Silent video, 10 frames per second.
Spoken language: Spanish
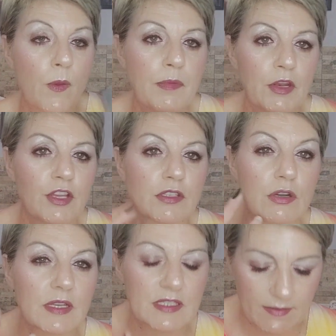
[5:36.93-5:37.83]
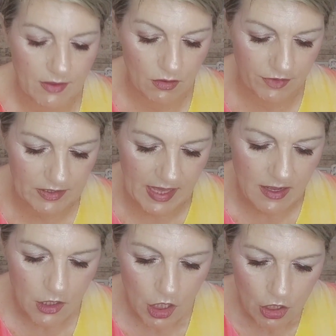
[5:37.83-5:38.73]
pero ya os digo que estaba de
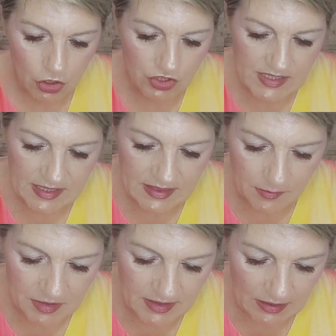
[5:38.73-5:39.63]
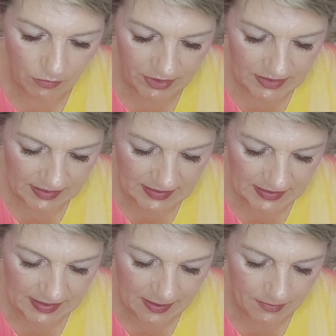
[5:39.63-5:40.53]
oferta. No sé exactamente la oferta que
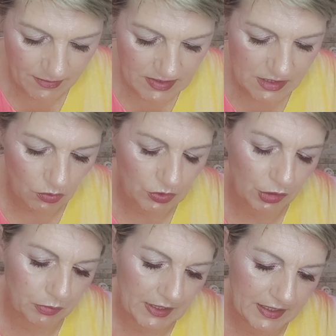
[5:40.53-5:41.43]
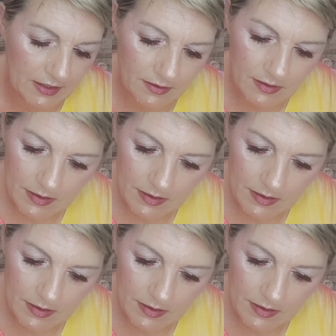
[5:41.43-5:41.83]
tenía, voy a ver si lo encuentro por aquí.